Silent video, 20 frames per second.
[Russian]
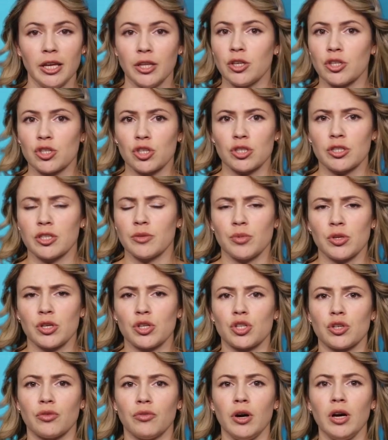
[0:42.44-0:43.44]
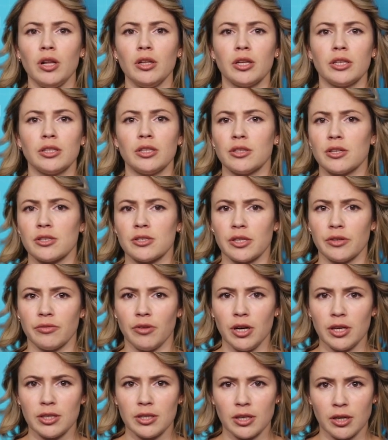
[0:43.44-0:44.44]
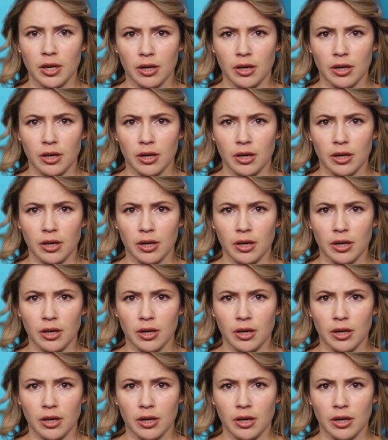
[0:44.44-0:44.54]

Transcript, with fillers: Я даже запереживала, не назревает ли